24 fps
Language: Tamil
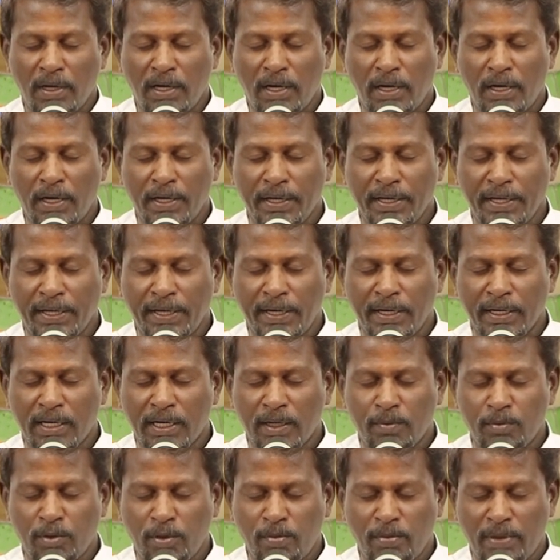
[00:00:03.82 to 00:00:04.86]
மகா
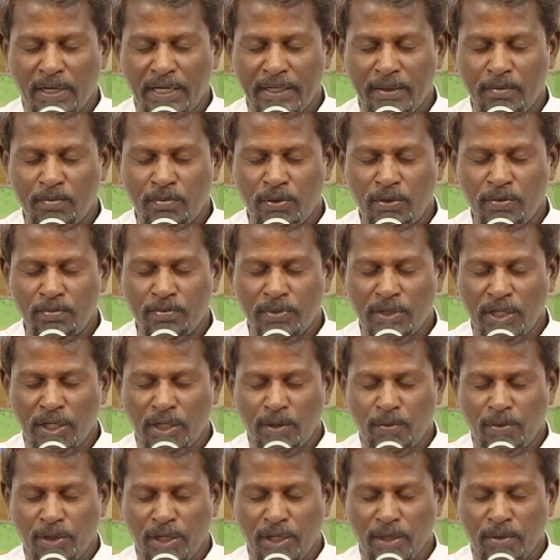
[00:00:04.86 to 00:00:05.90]
இரக்கமும் அன்பும்
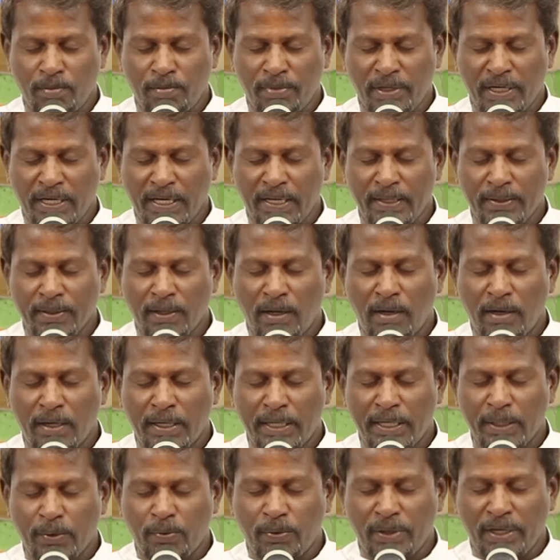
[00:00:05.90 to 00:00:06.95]
கிருபையும் நிறைந்த
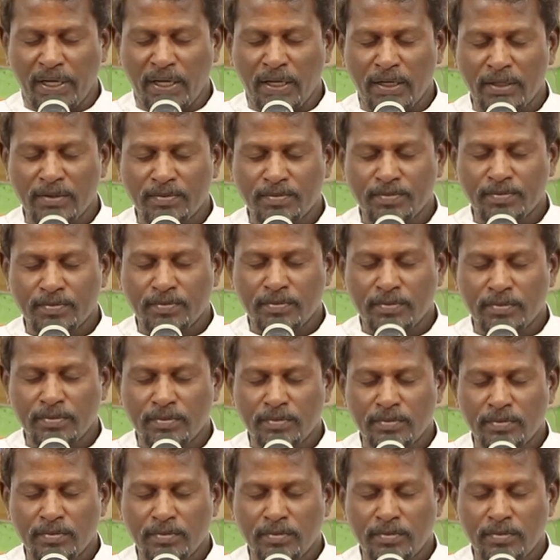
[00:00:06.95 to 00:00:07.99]
ஆண்டவரே
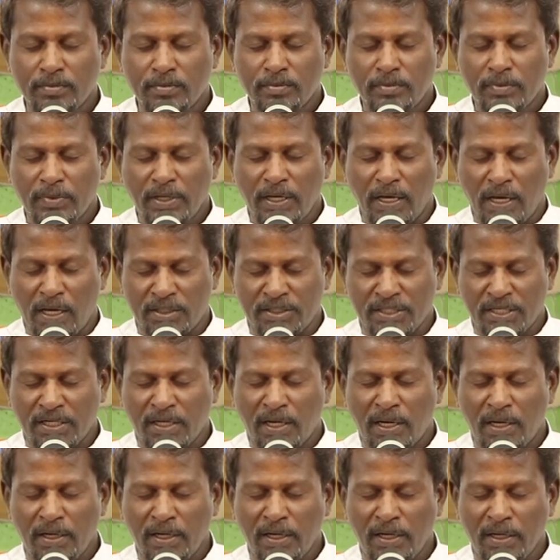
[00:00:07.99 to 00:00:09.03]
இன்று
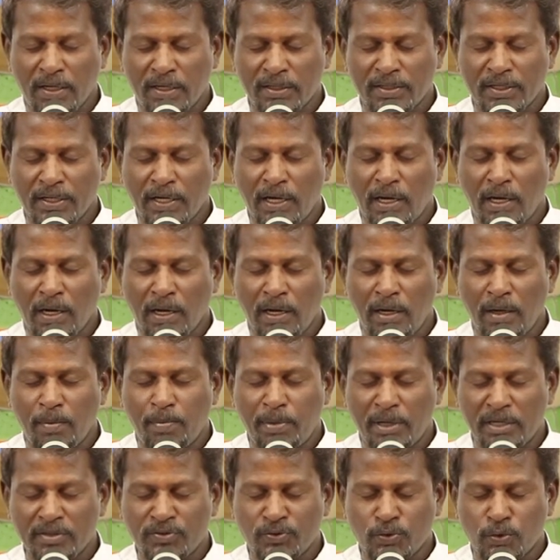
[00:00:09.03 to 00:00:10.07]
நாளிலிருந்து நாங்கள்
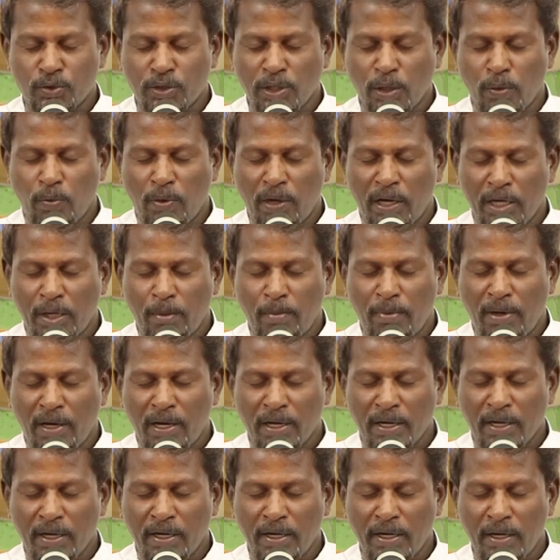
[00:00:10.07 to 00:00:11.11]
பரிசுத்த
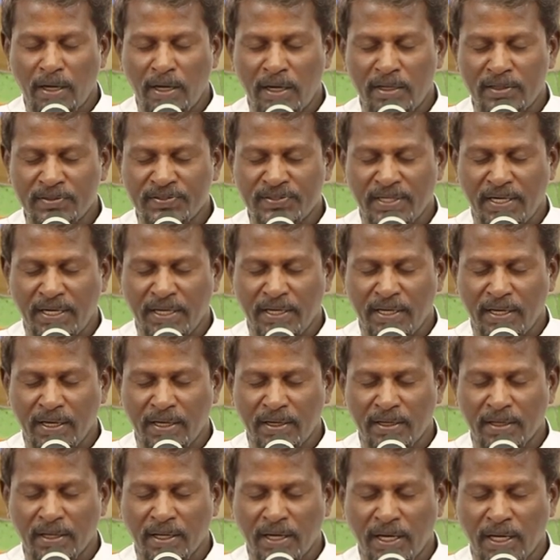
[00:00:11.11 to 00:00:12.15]
வாரமாக
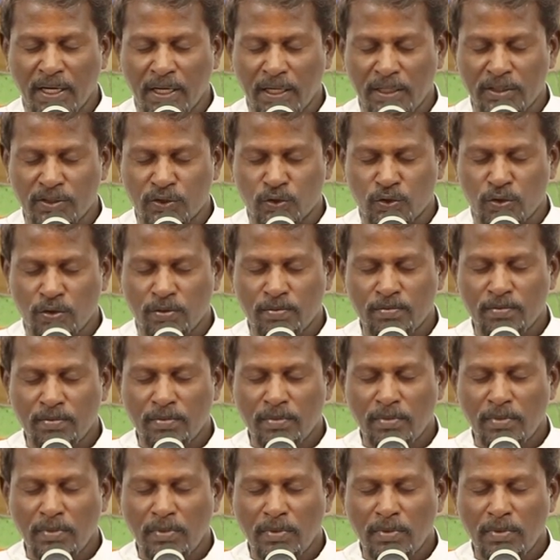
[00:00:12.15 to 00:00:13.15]
அனுசரிக்க இருக்கின்றோம்